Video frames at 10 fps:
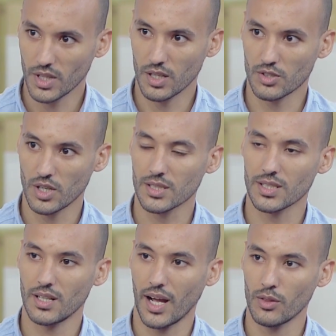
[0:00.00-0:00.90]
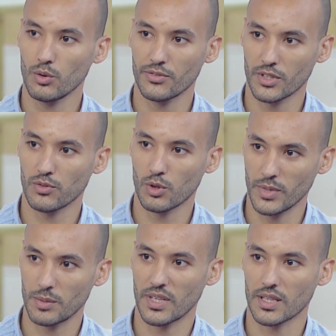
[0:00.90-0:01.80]
الشخص اللي عنده فير اوف
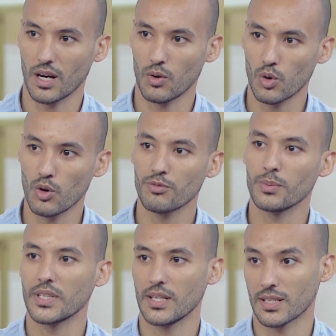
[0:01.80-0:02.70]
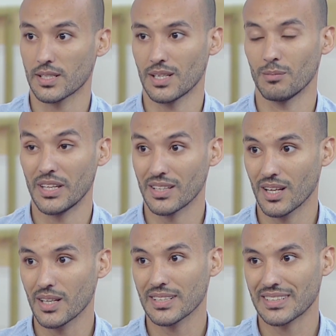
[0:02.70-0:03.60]
كوميتمنت او خوف من الالتزام لان
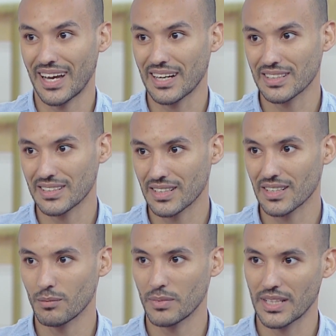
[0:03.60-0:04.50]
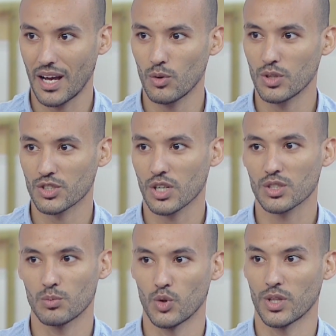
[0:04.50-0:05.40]
ده ساعات كتير جدا بيتحول
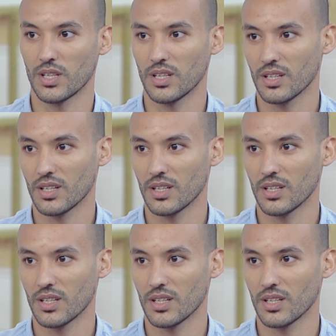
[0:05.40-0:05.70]
لشخص مؤذي